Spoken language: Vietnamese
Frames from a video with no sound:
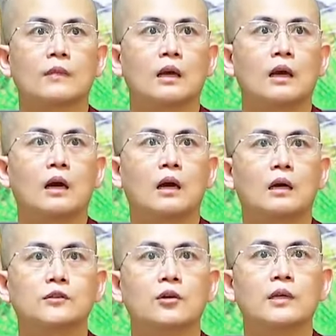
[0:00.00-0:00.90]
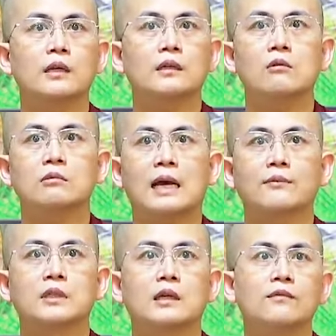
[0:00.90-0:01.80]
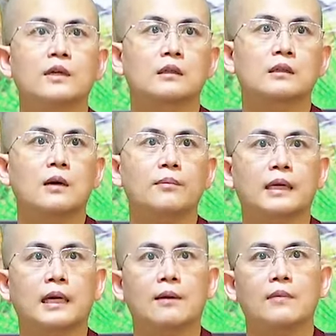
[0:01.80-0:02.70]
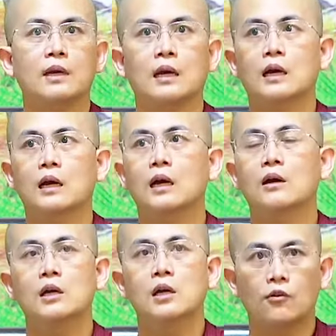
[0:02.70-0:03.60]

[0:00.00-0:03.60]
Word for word: à, cho nên không làm những cái việc thấp kém à,